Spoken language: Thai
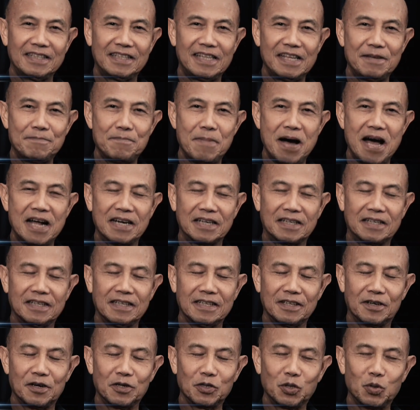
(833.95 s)
ที่บ้านเกิ
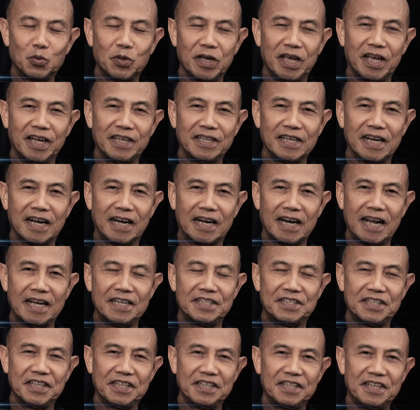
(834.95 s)
ดของตัวเองอย่างใกล้
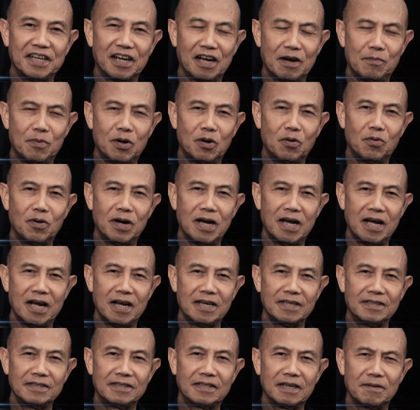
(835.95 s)
ชิดนะก็บอกว่า
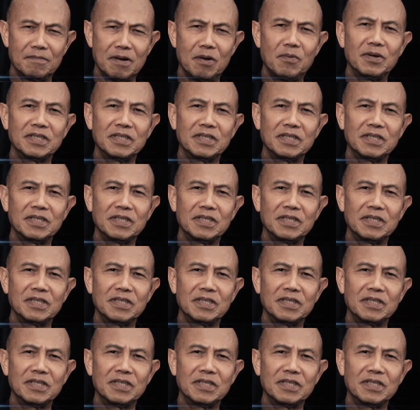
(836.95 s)
ถึงแม้